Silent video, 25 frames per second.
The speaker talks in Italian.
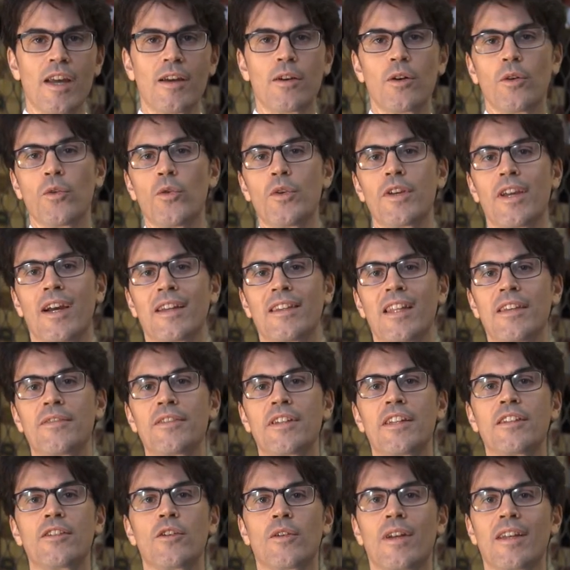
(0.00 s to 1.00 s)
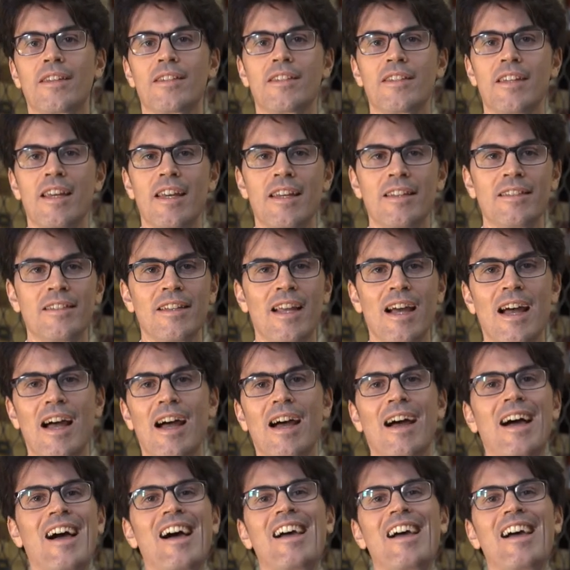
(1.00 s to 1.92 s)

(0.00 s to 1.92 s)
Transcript: È colui che ha definito l'azienda,